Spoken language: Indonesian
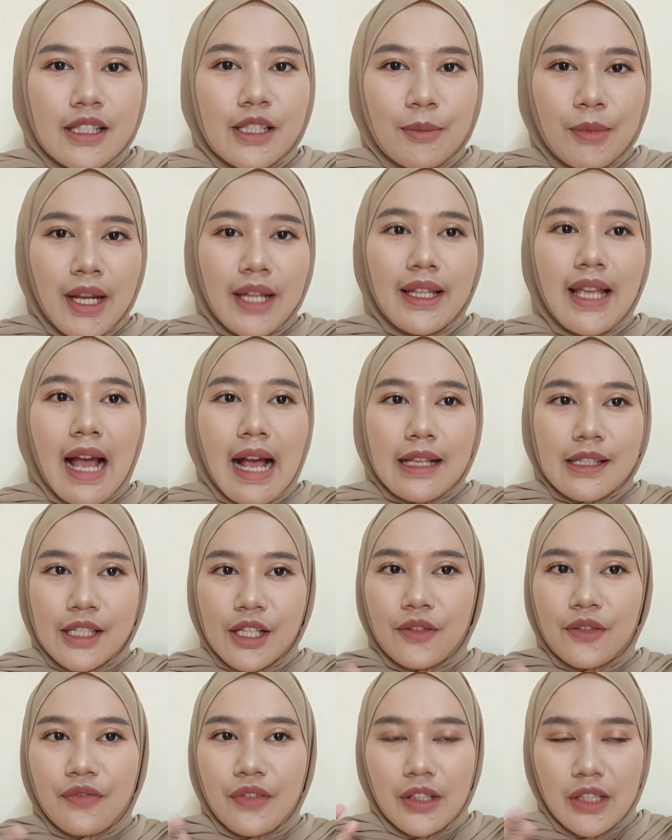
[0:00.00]
Sebenarnya ini
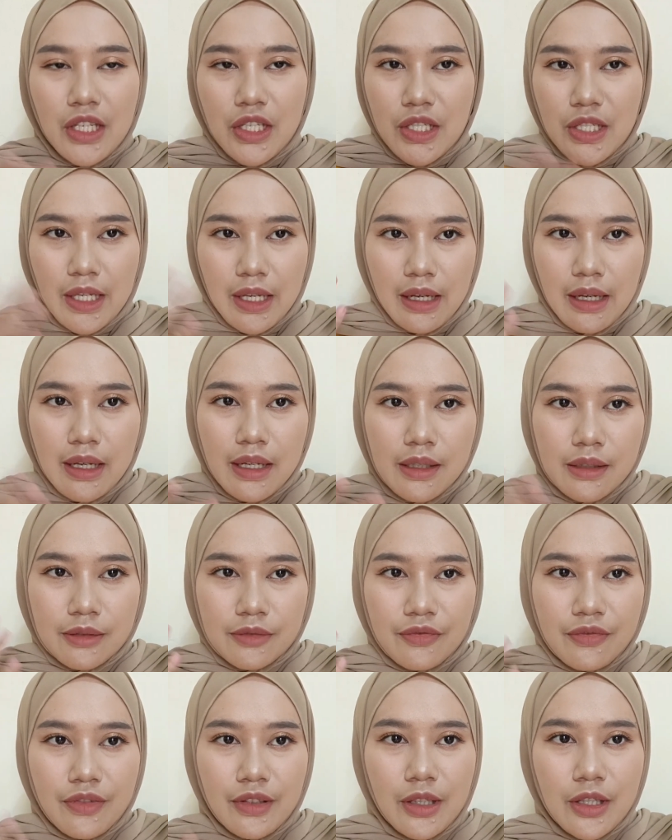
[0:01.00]
hasil finishnya,
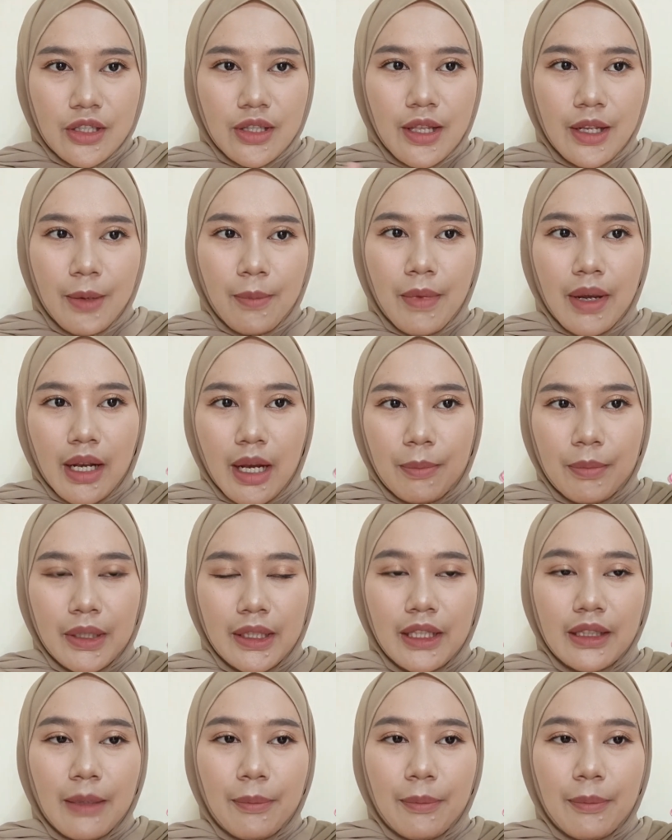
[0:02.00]
finish dari makeup ini,